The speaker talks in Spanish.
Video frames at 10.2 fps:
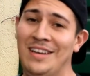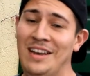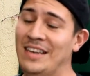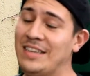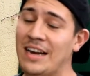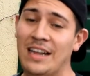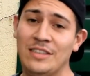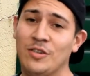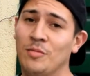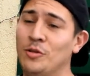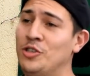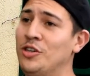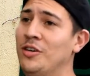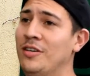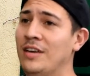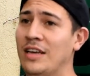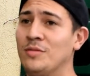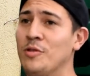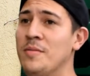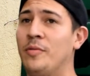les agradezco mucho es
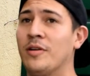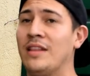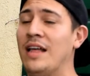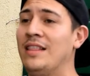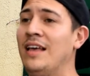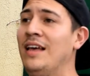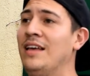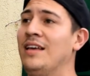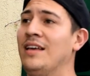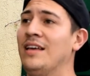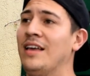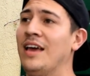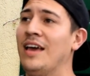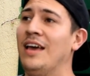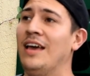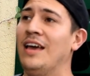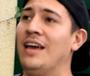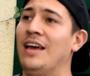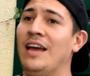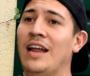muy importante
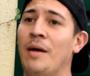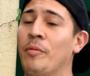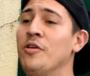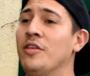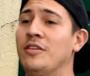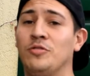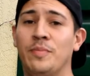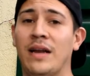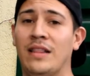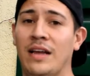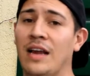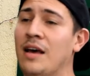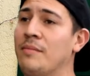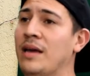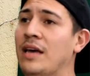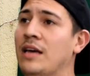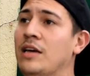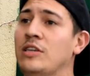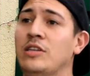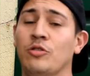que el apoyo de su parte créame que
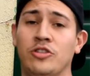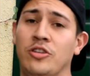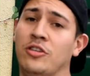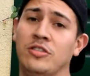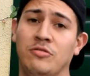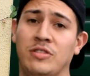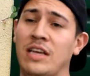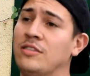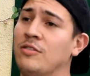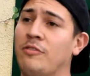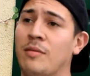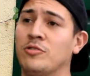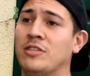nosotros sin ustedes no fuéramos